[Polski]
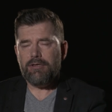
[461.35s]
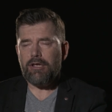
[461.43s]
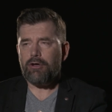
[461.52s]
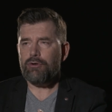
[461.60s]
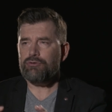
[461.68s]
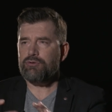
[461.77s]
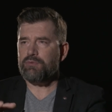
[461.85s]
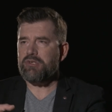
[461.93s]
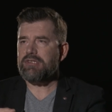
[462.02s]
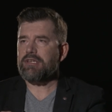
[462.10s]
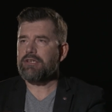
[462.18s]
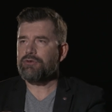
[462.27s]
na końcu
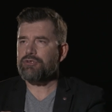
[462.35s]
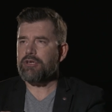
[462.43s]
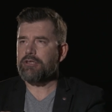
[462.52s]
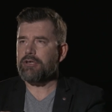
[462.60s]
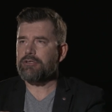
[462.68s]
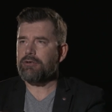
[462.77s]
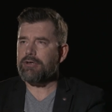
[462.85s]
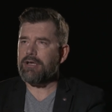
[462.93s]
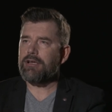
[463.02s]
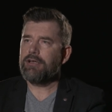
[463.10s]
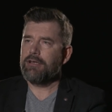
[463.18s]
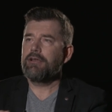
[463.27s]
przez jakiegoś
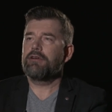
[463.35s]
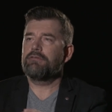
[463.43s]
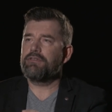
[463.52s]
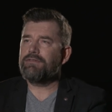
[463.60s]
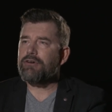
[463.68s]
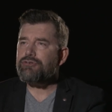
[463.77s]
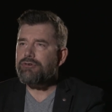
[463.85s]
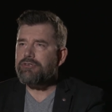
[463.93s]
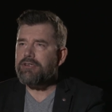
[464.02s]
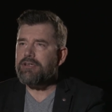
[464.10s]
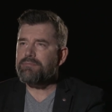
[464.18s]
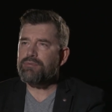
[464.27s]
redaktora
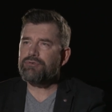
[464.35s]
wyważone,